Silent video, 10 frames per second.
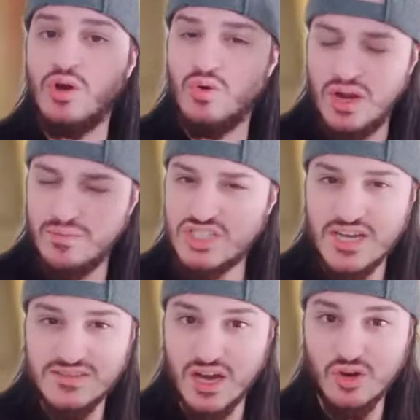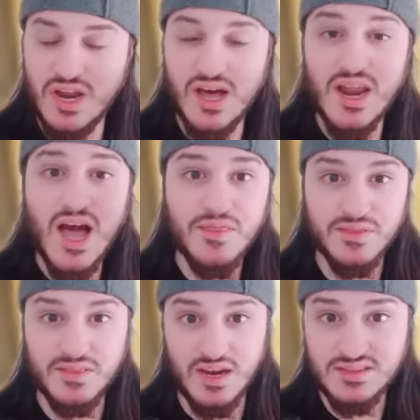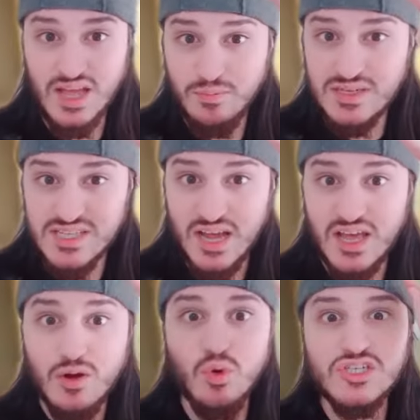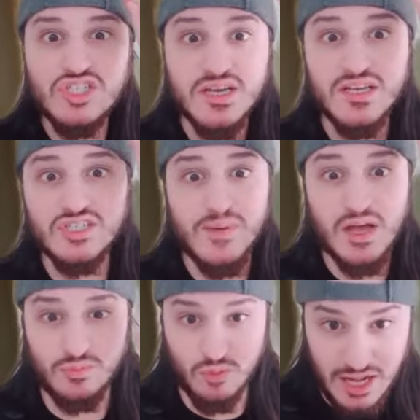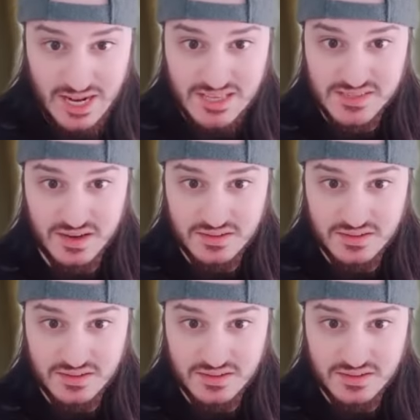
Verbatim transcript: ولما جات تاكلها لاحظت ان تحمص عليه وجه يشبه الموناليزا